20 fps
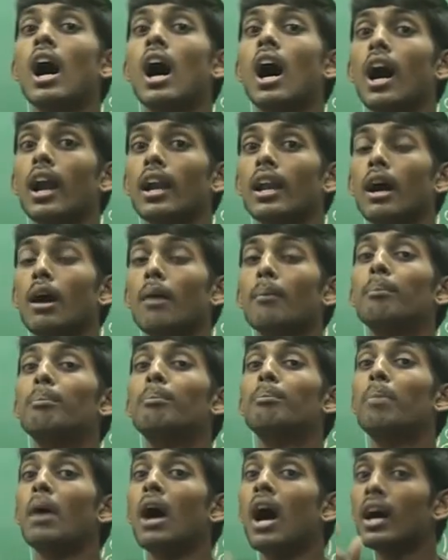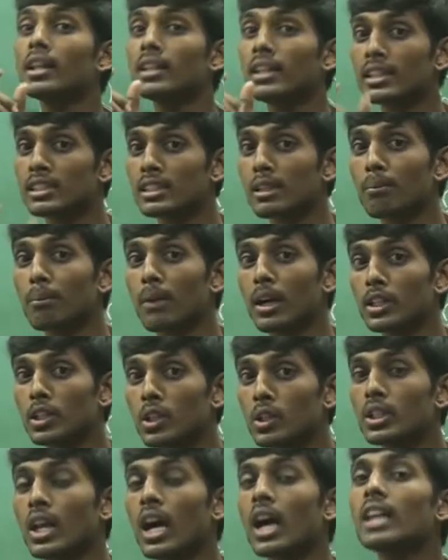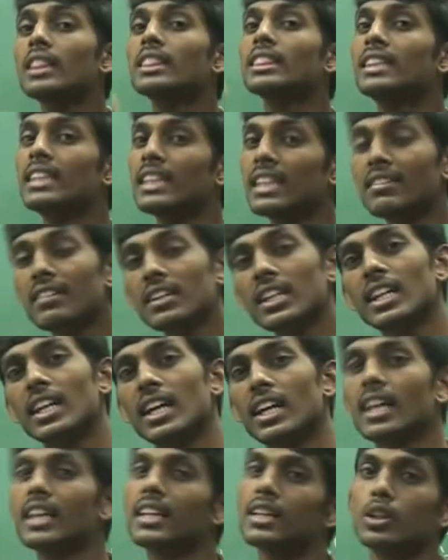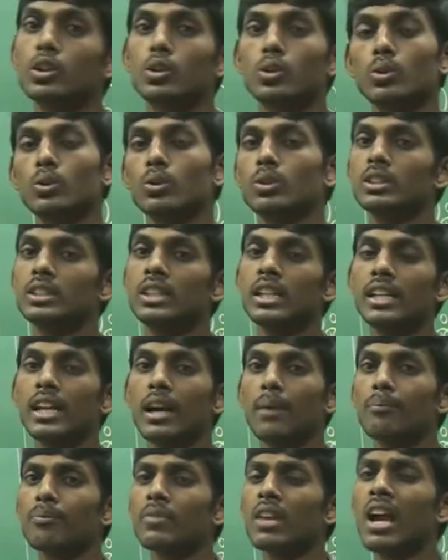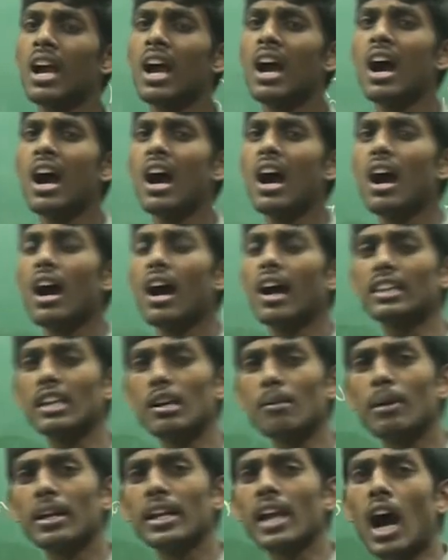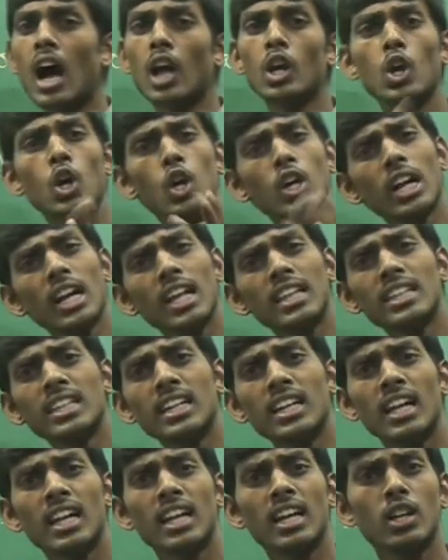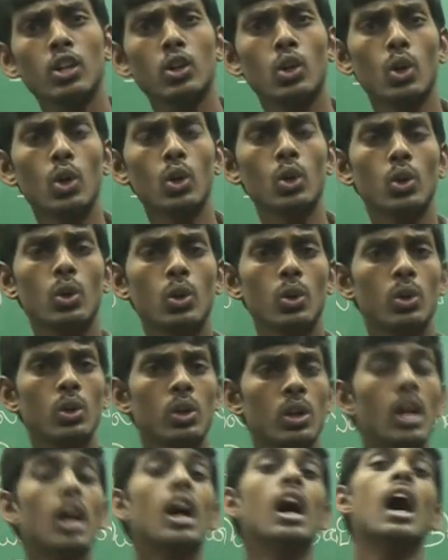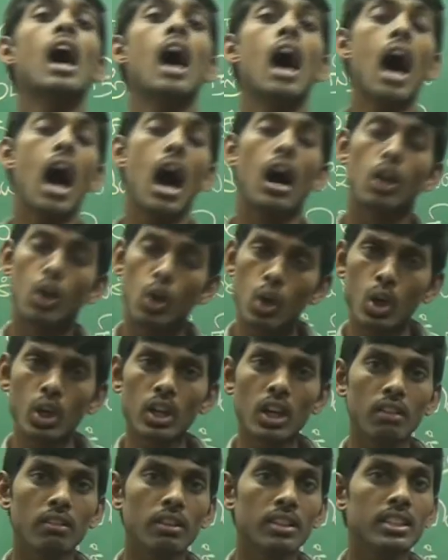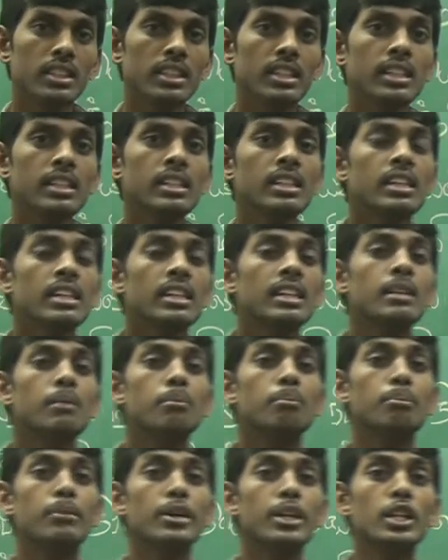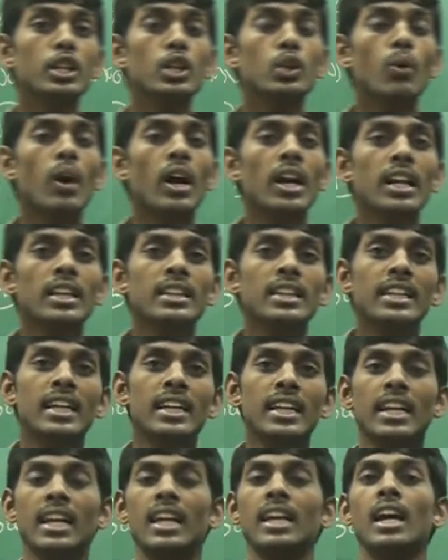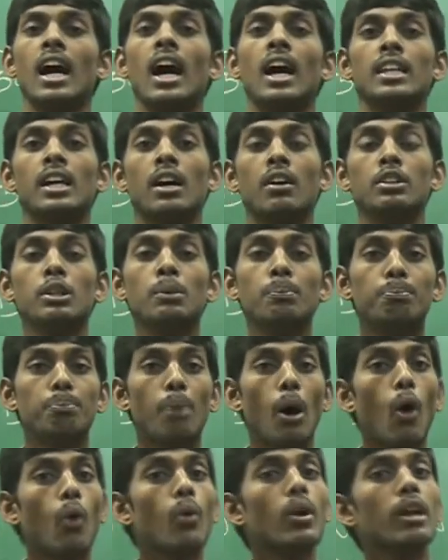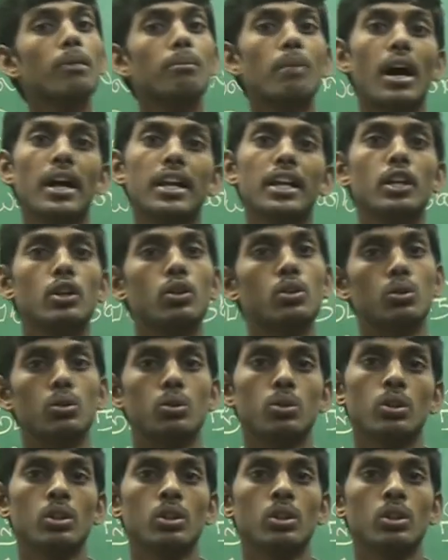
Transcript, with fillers: ஆனா பாதரசம் மட்டும்தான் திரவ நிலையில இருக்கும் சரியா அதே மாதிரி அலோகங்கள் எந்த நிலையில இருக்கும் அலோகங்கள் வந்து மிருதுவான திடநிலை அதாவது பவுடர் மாதிரி இருக்கும்